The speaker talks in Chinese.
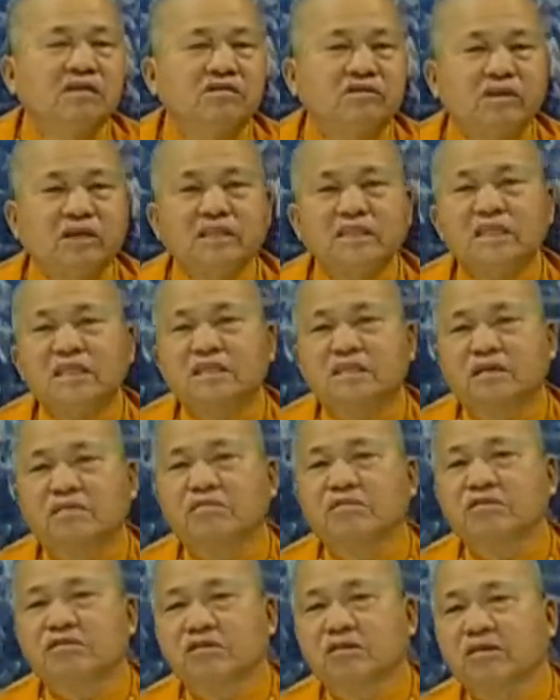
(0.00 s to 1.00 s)
决定什
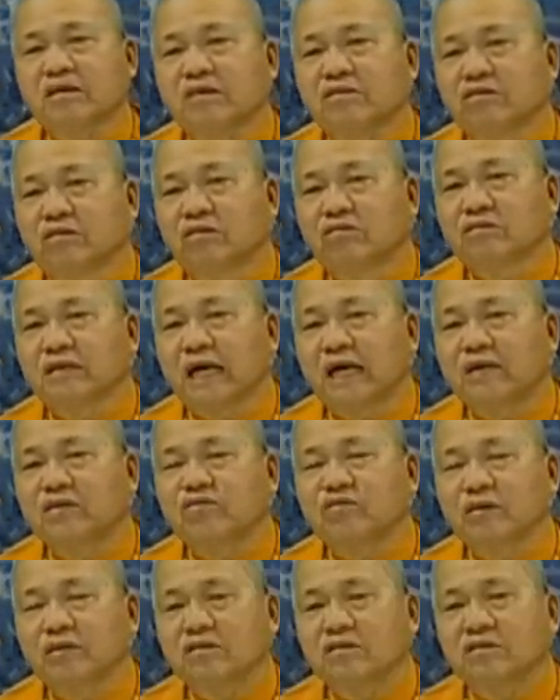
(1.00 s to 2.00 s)
么时候要投胎
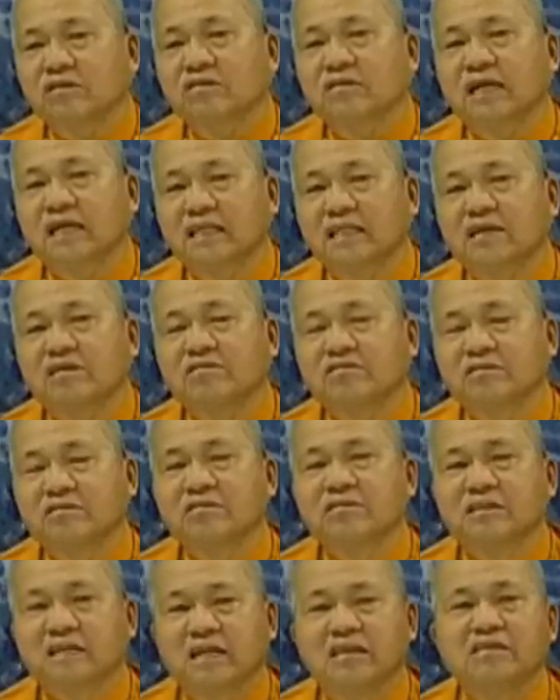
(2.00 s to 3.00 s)
转世来到
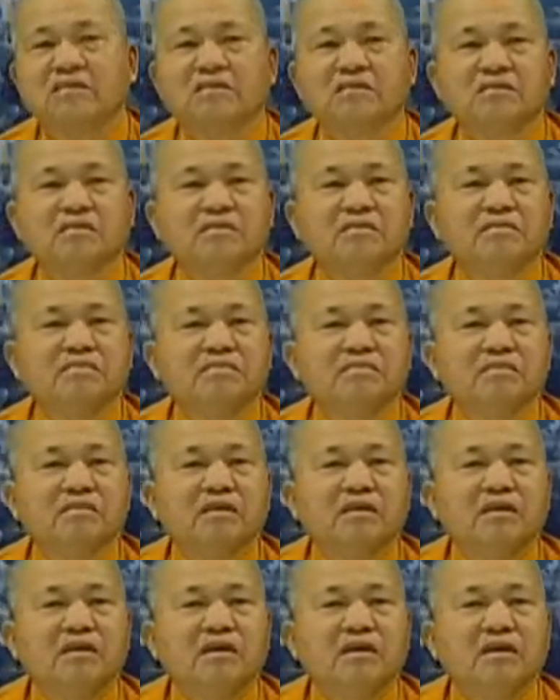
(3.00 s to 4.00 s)
世间。
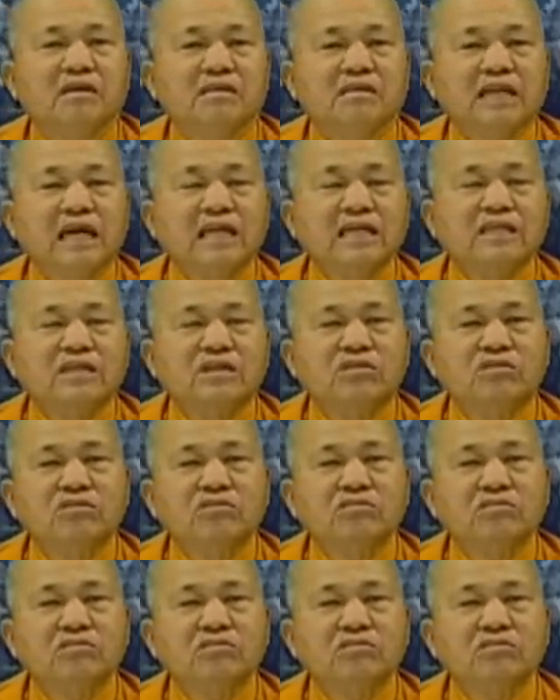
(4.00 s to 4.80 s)
当你